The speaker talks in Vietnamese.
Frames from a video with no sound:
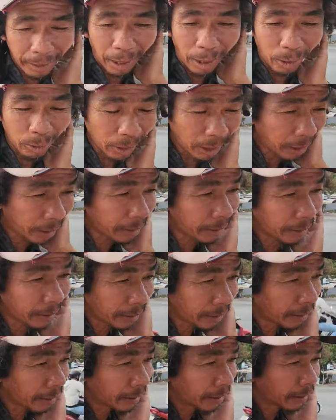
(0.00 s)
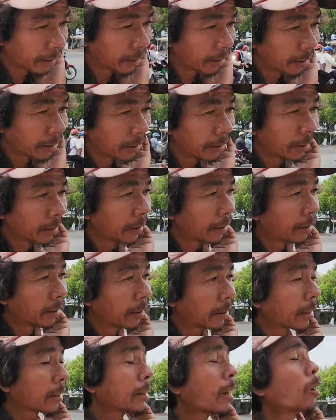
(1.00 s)
dạ
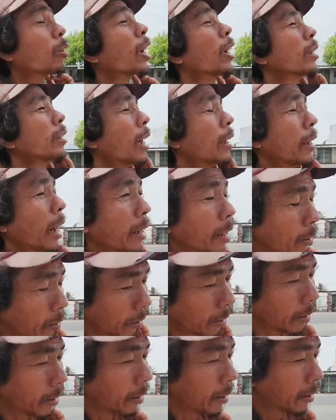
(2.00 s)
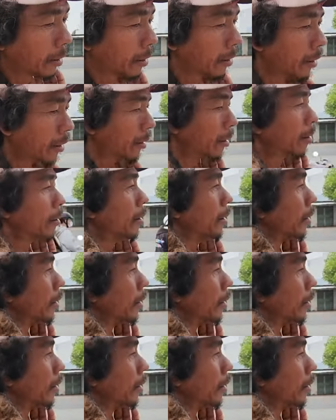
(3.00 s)
à, cũng ngộ không dạ.